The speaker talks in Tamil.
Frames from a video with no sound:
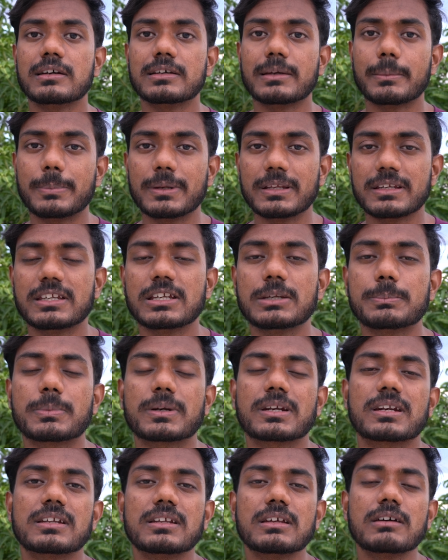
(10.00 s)
எப்படி ட்ரீட்
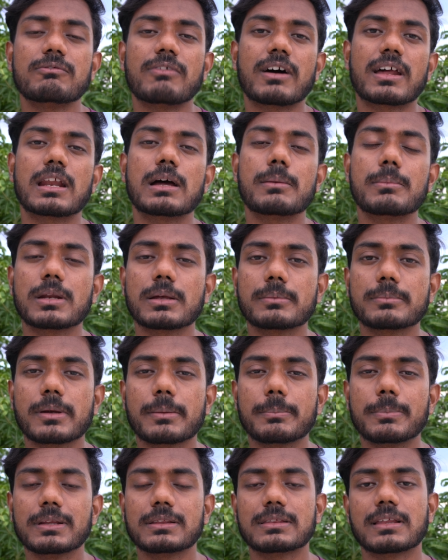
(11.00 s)
பண்ணுறது வராமல் நம்ம
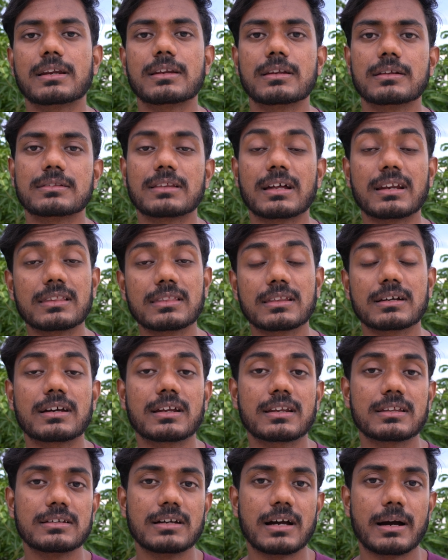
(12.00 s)
எப்படி தடு
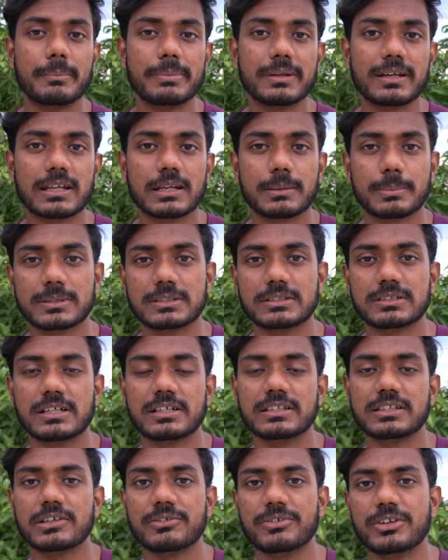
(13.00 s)
தடுத்துக்கிறது அப்படிங்கிறத பற்றி
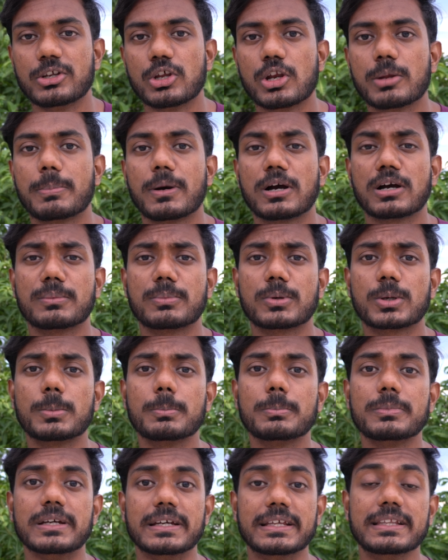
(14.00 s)
தான் இந்த வீடியோவில் பார்க்க
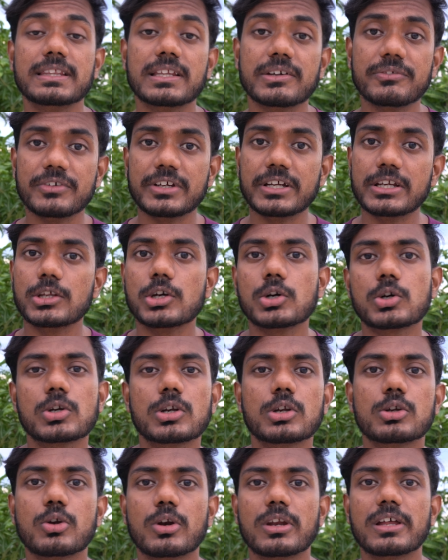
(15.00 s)
போகிறோம் இந்த
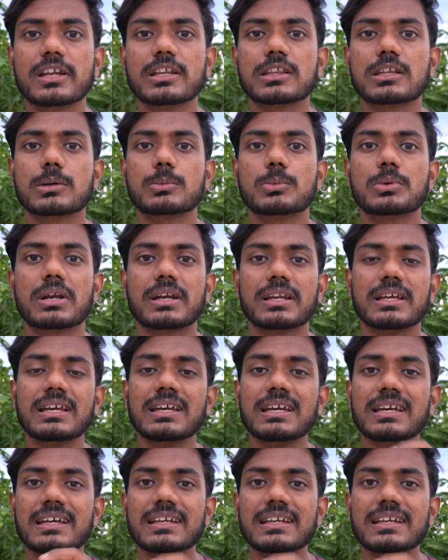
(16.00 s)
வீடியோக்குள்ள நுழையிறதுக்கு முன்னாடி